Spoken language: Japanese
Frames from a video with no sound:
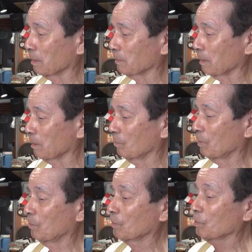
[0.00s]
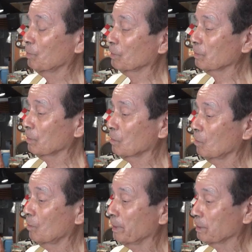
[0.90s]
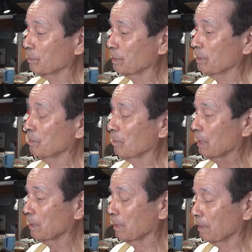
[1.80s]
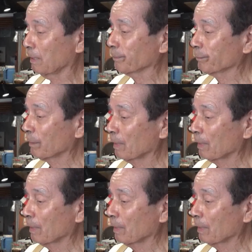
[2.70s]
んですけどももともと神戸出身の方で